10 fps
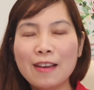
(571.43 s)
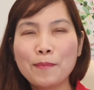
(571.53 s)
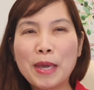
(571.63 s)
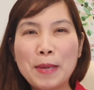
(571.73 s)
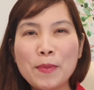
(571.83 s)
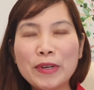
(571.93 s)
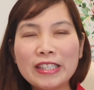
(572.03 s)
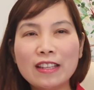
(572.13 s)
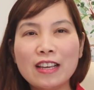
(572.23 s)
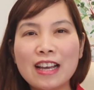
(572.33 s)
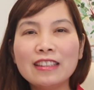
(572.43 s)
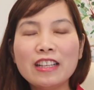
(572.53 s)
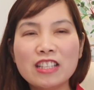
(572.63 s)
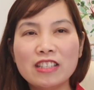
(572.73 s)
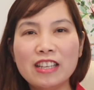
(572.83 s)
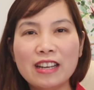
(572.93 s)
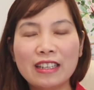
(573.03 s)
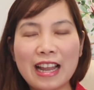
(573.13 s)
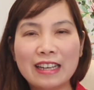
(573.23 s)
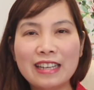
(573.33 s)
bị một cái tiền án tiền sự gì nặng
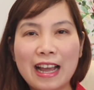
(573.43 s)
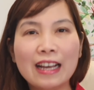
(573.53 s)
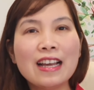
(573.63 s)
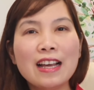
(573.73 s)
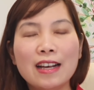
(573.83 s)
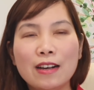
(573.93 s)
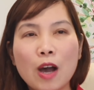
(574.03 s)
nặng nặng á